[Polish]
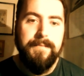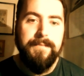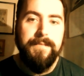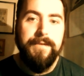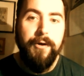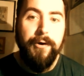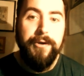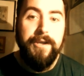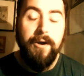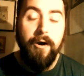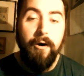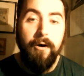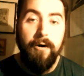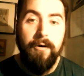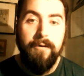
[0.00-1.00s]
no i
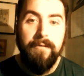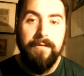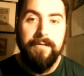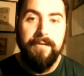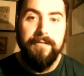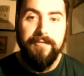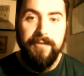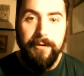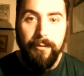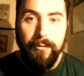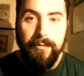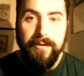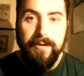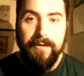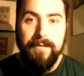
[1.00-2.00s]
o synu.